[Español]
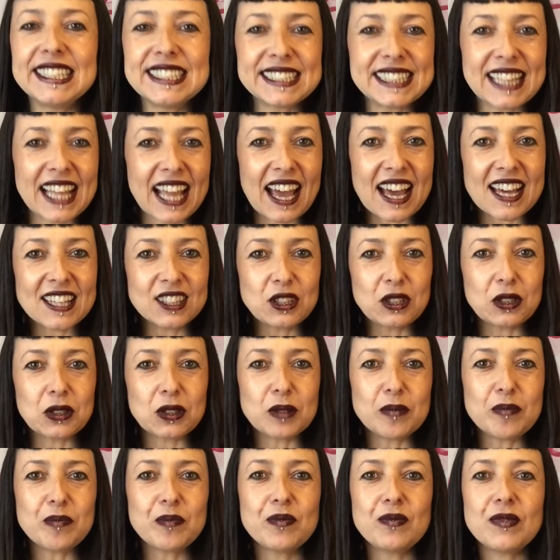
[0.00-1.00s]
Este
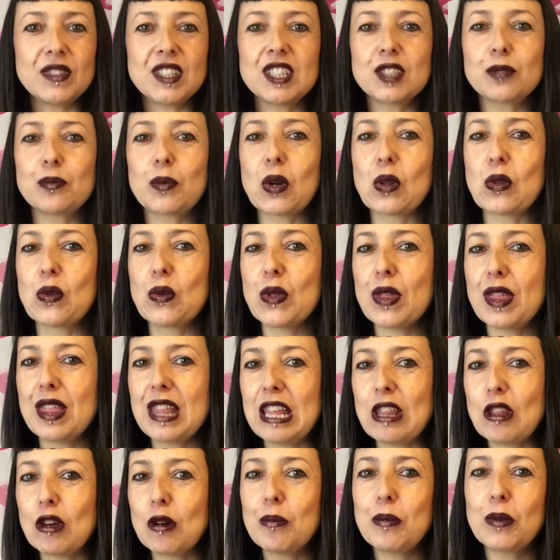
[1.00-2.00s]
gato es
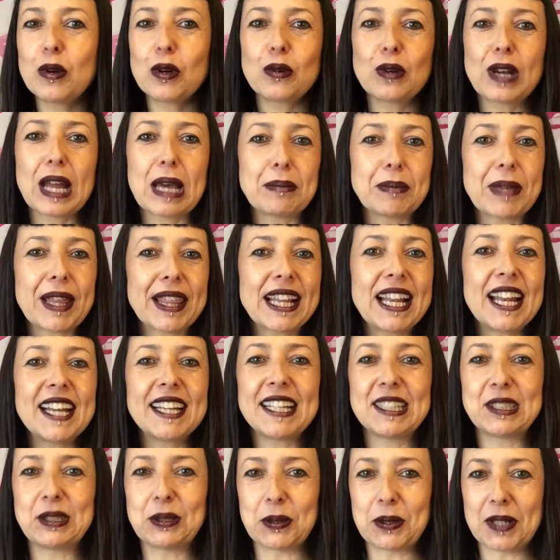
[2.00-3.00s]
producido por una mezcla
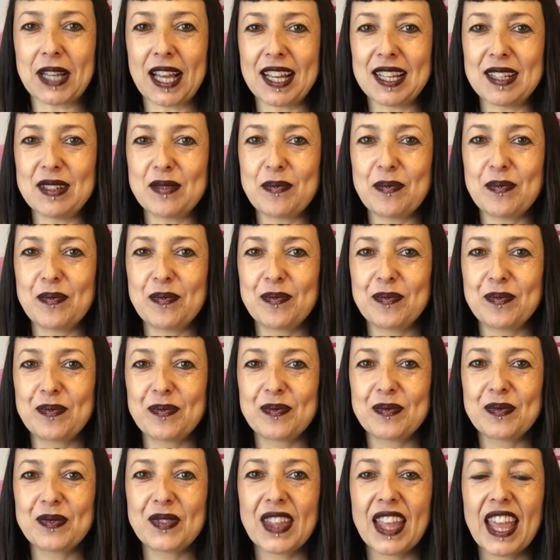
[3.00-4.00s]
natural
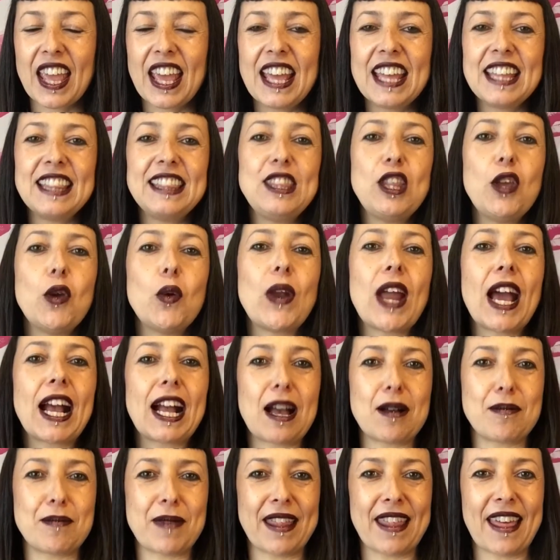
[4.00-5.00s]
de una
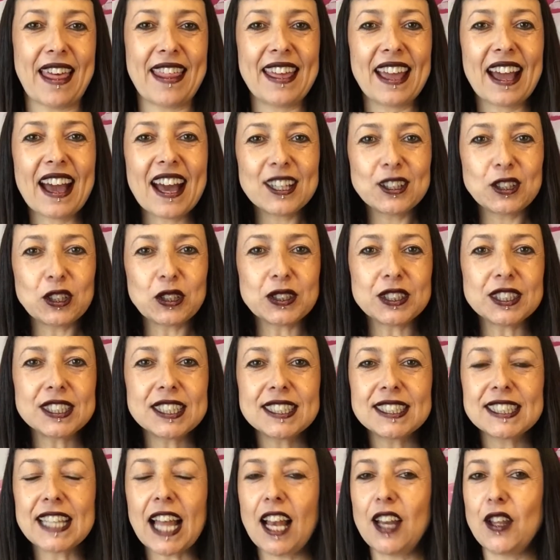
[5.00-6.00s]
camada de gatos
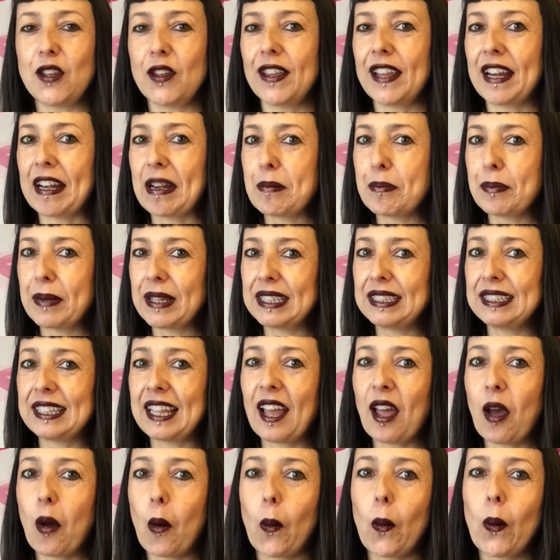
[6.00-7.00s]
salió de
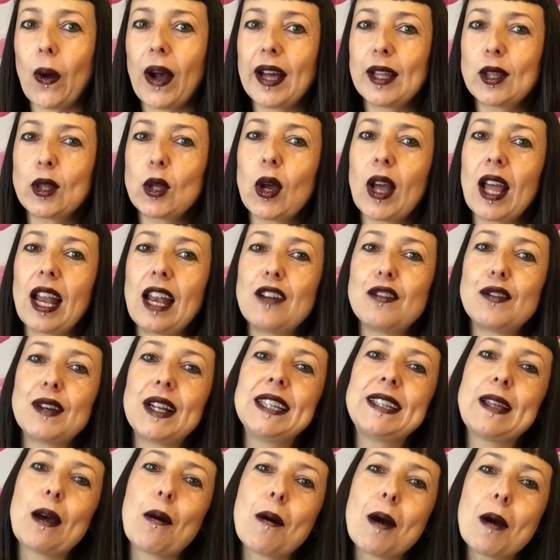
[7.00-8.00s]
repente un gato que le
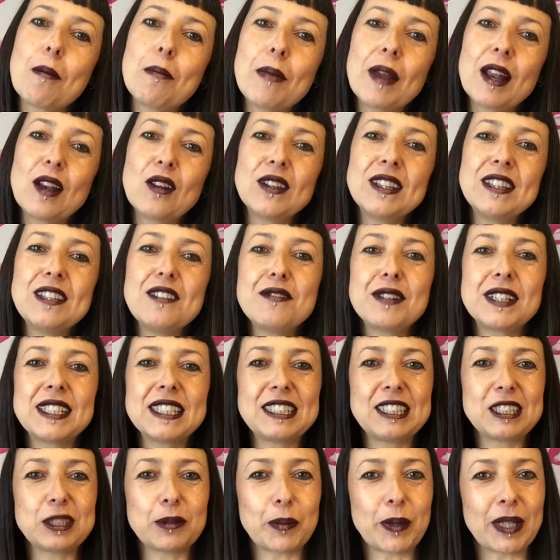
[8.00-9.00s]
faltaba pelo en
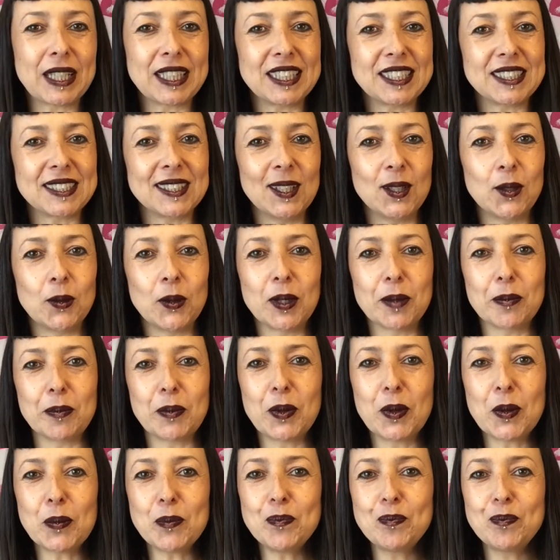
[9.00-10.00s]
diferentes partes del
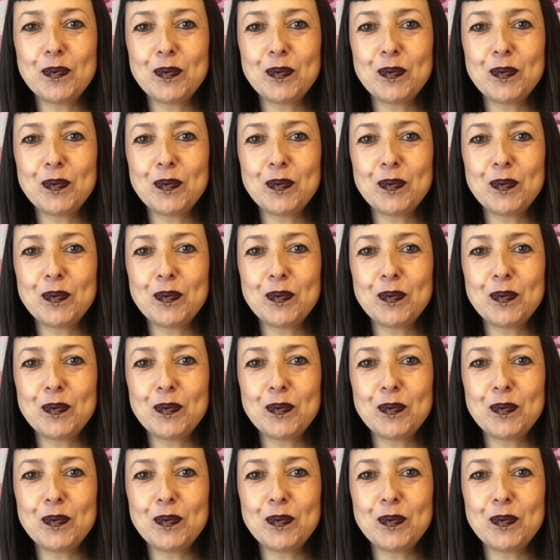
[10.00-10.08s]
cuerpo.